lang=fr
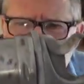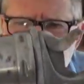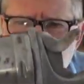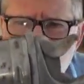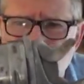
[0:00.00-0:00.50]

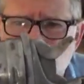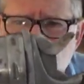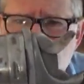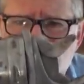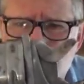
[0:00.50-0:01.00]
Voilà,
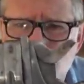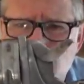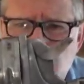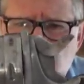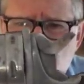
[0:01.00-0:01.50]
alors cet
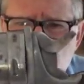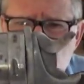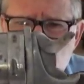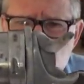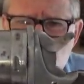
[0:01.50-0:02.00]
exemplaire est dans
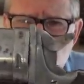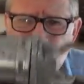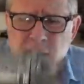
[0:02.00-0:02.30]
son jus.